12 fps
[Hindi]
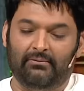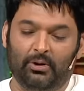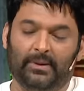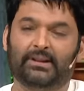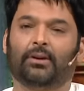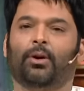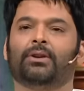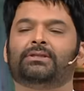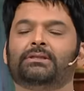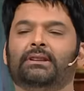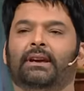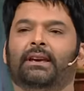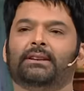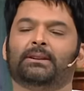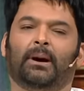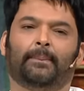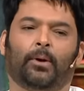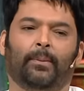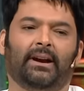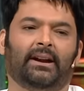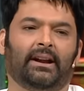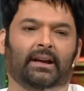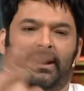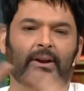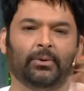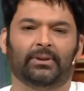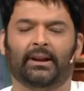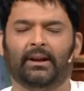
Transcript: वीरूपा जी एक और चीज़ देखिए जब आप कमेंट्री कर रहे होते